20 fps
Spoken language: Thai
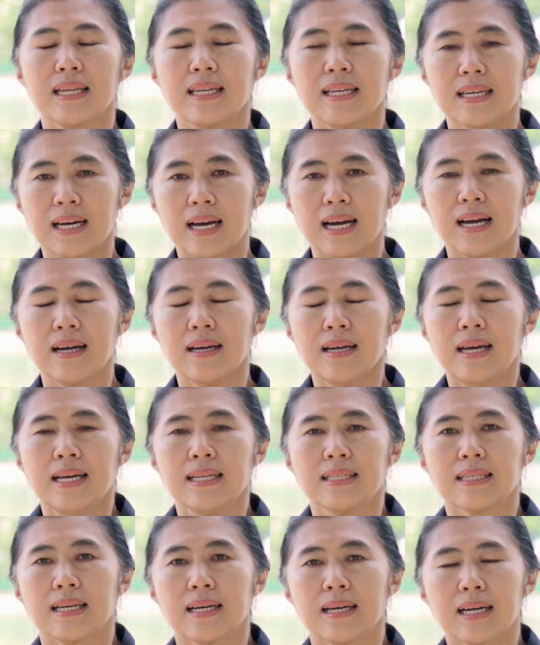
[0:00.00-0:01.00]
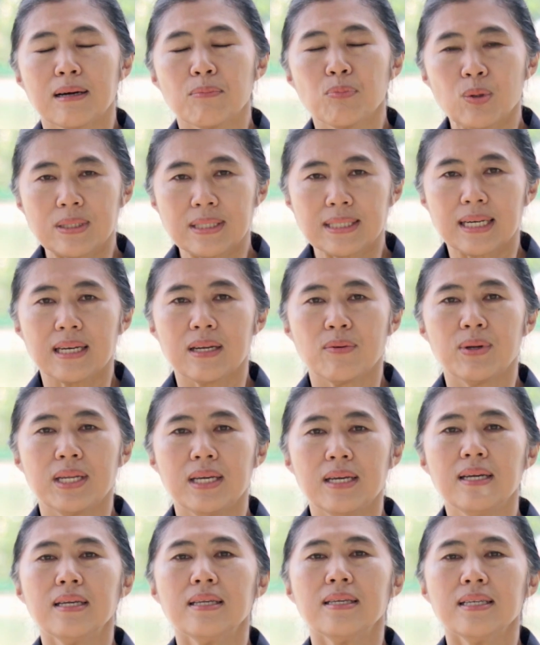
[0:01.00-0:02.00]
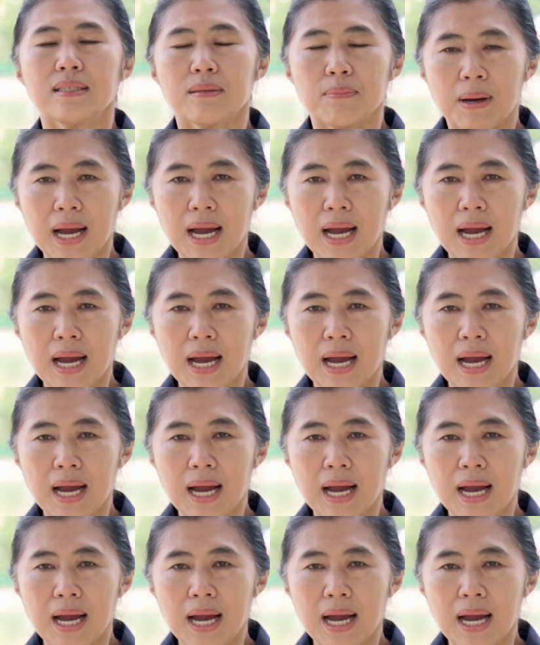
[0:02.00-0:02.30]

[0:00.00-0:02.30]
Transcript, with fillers: เนี่ยนะคะ จะกำหนดจัดในวันที่